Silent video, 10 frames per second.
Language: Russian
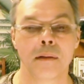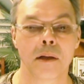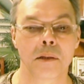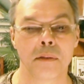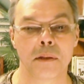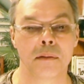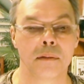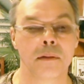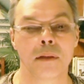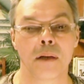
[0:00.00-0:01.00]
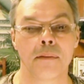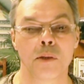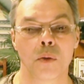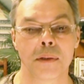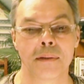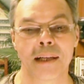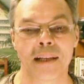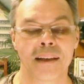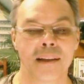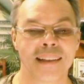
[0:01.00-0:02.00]
нашего телевизионного
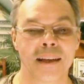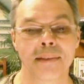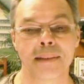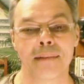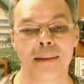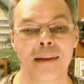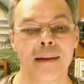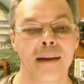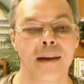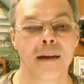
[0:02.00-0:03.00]
канала NERS TV.